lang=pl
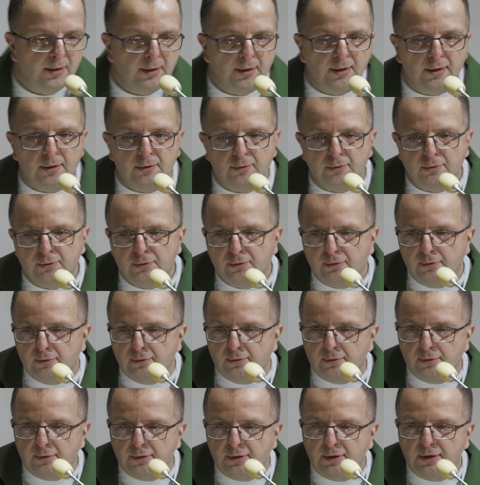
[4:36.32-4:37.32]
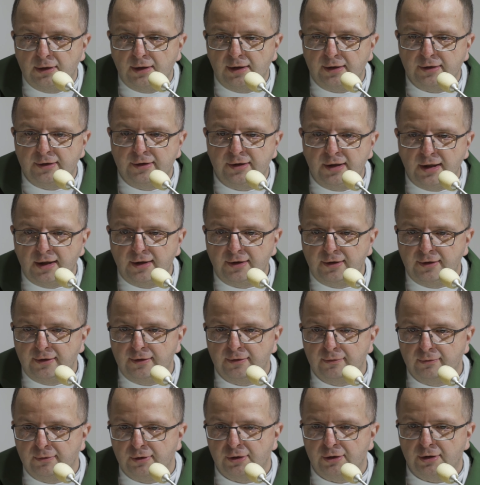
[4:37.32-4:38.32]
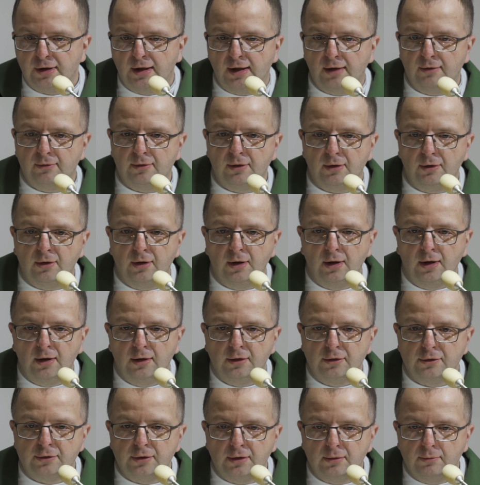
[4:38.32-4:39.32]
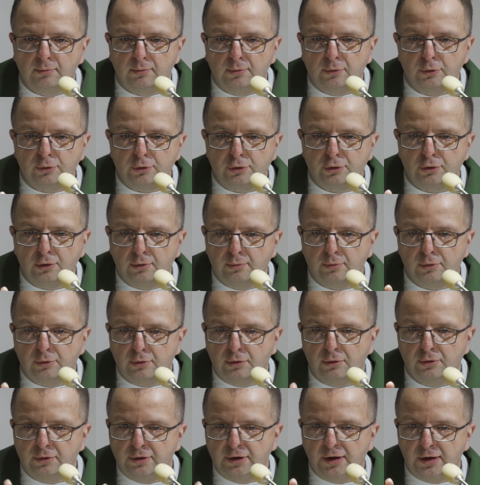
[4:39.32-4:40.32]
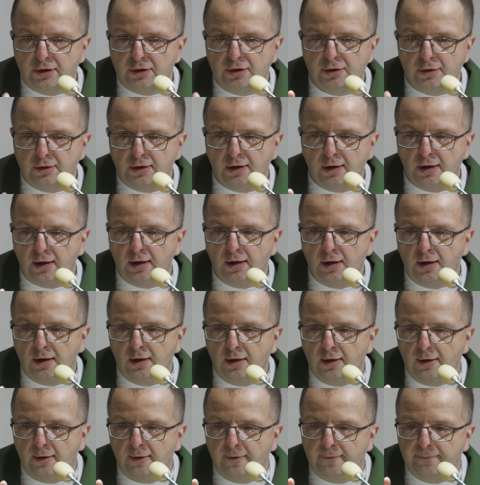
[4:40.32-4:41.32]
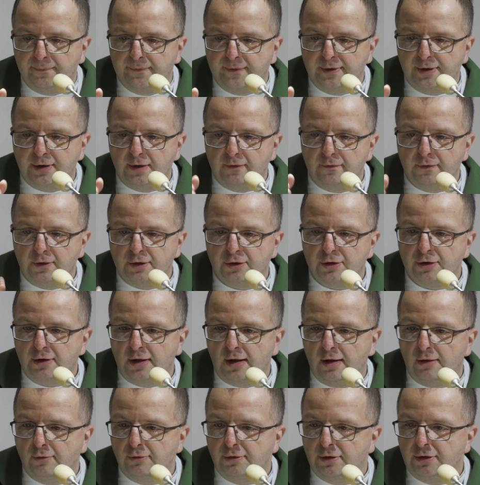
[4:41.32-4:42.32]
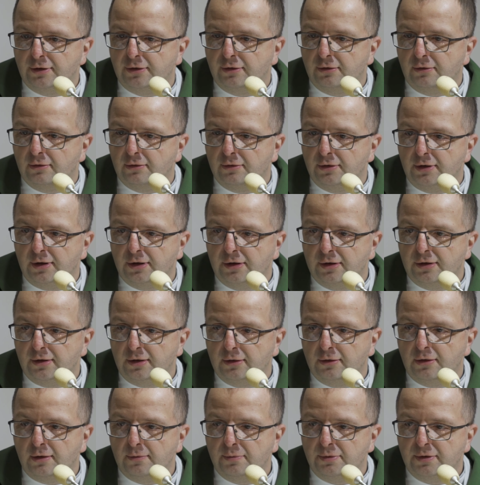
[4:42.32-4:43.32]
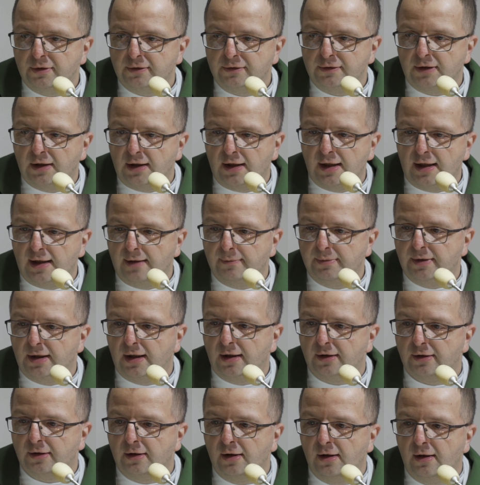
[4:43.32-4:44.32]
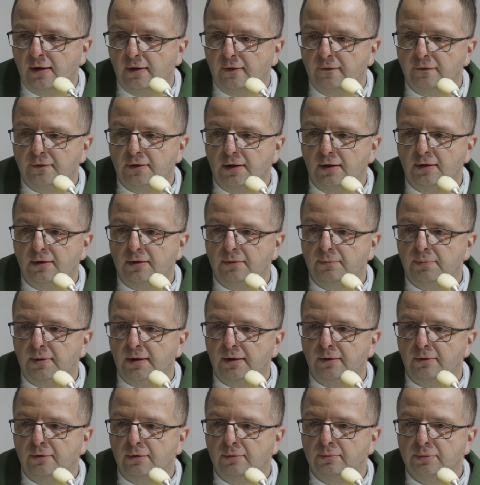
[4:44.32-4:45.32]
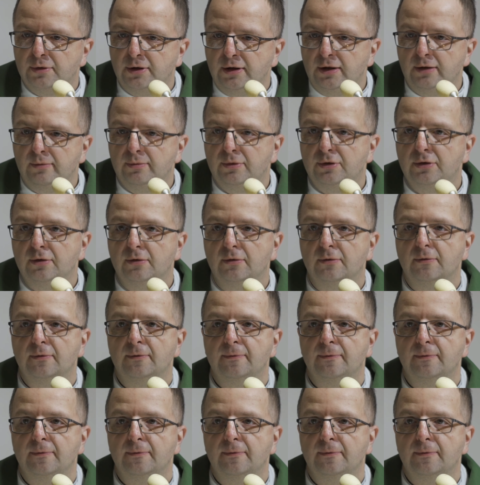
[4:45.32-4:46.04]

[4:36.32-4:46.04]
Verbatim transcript: Ilu, ile dzieci słyszało, że muszą koniecznie się wykształcić, koniecznie dobrze zarabiać, wtedy będą kimś.